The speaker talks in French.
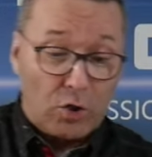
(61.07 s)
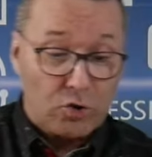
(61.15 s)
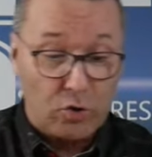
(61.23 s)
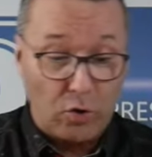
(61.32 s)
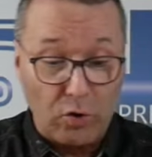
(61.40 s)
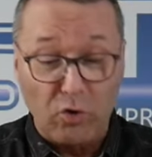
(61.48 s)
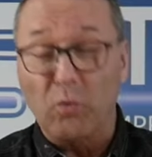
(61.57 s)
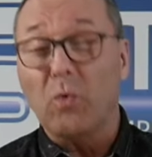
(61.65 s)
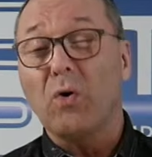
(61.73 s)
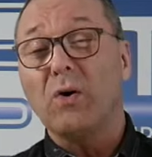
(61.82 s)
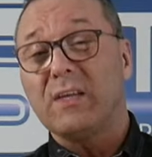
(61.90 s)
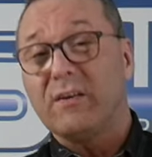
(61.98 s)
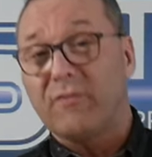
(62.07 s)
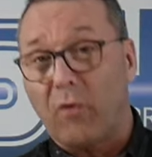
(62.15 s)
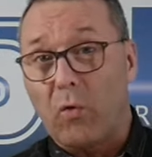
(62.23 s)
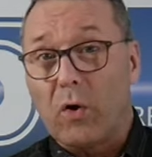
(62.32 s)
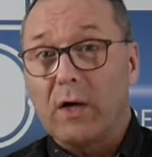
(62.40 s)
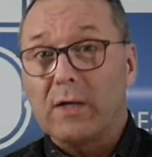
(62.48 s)
sur trois
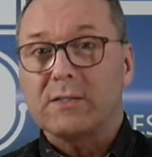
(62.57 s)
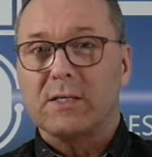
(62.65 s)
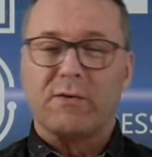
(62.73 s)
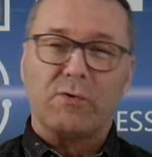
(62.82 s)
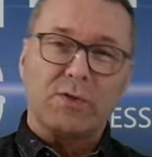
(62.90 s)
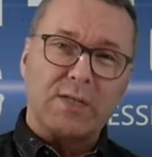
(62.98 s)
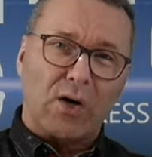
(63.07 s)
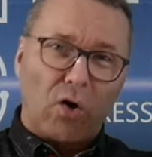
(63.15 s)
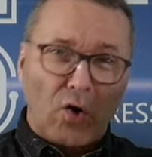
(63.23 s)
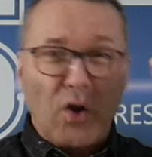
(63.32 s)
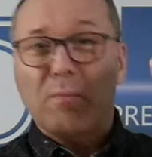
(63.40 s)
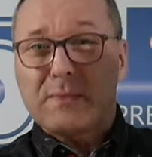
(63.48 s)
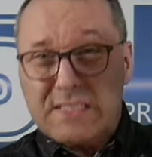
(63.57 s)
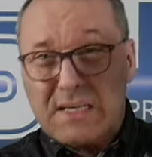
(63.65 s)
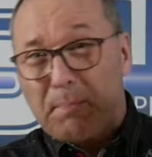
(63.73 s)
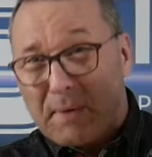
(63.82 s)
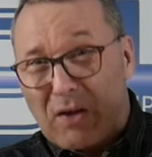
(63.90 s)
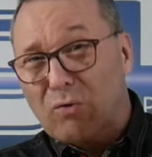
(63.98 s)
niveaux. Ça, ça veut dire qu'on a un petit
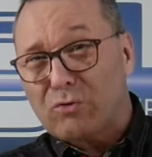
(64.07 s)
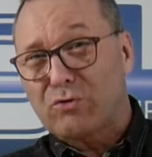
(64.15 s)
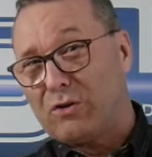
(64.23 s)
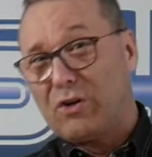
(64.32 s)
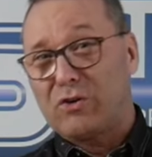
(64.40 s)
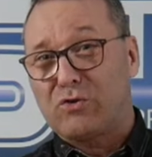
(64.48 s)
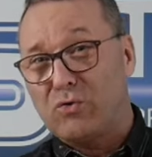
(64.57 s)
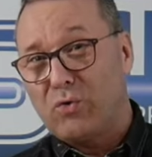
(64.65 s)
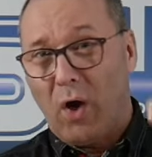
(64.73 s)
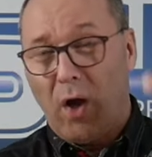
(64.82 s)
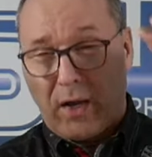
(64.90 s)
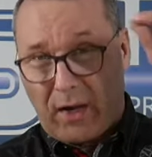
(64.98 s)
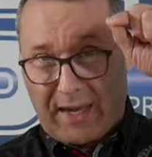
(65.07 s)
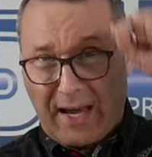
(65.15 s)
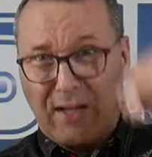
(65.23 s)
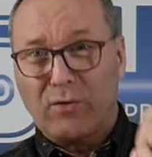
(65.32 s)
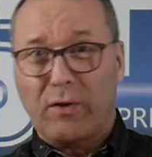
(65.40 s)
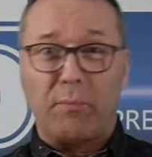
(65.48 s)
piton sur le dessus qui,
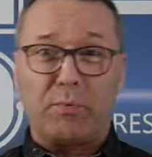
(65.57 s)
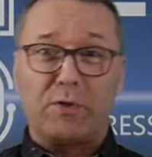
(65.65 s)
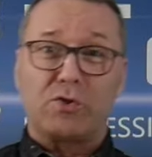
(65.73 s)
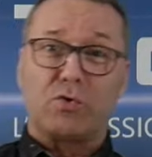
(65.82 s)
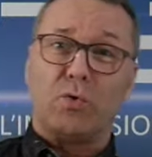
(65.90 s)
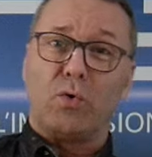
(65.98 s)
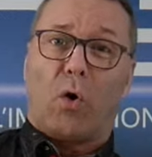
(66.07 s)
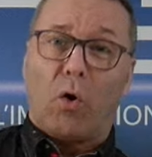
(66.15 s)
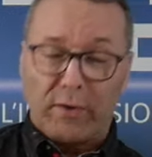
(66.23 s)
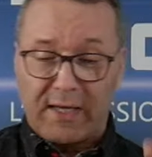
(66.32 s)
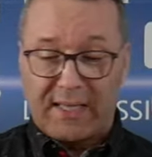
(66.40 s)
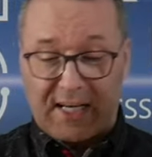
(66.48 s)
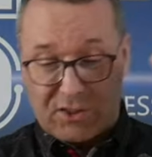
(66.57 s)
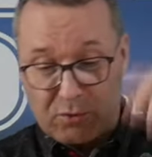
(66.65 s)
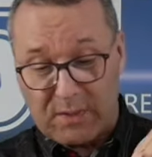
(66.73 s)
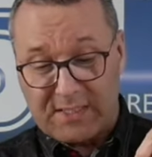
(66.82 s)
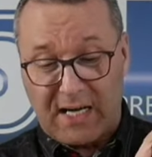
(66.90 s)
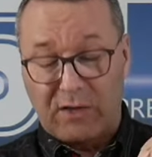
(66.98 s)
quand on appuie dessus, on est à
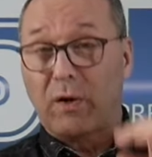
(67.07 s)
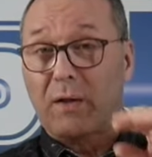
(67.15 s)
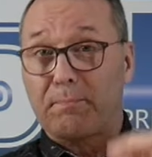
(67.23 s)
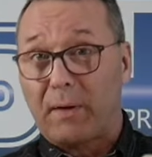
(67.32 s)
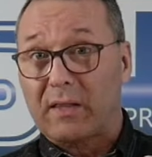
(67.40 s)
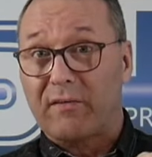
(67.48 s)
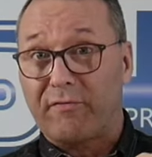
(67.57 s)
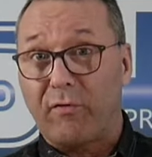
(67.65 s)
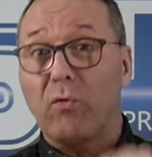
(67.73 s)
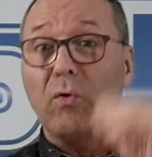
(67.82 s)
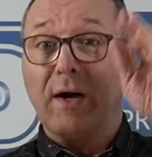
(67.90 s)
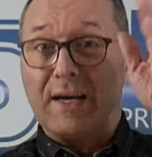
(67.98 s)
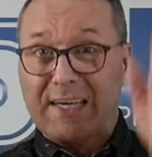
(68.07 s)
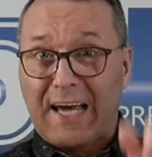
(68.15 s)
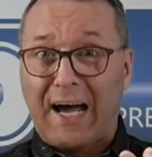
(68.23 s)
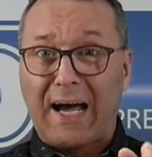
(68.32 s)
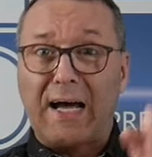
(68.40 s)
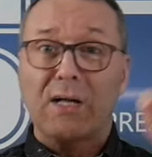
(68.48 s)
60 watts par défaut,
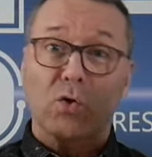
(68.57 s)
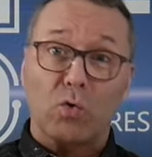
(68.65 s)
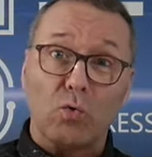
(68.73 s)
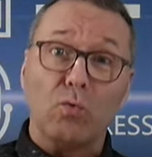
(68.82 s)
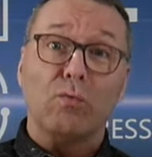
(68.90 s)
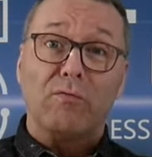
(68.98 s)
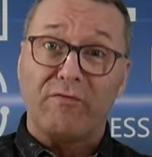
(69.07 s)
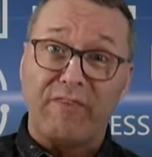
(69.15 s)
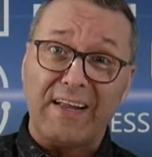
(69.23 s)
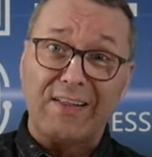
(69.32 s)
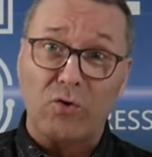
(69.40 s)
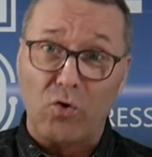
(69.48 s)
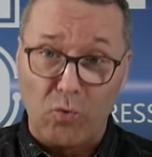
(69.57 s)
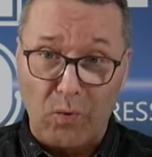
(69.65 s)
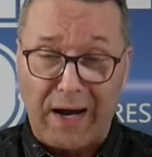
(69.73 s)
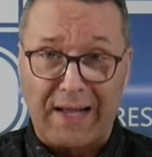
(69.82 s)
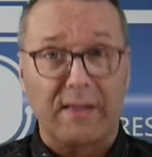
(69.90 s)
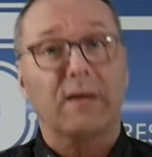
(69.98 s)
40 ou 22
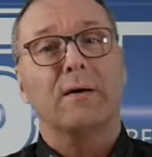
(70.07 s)
watts.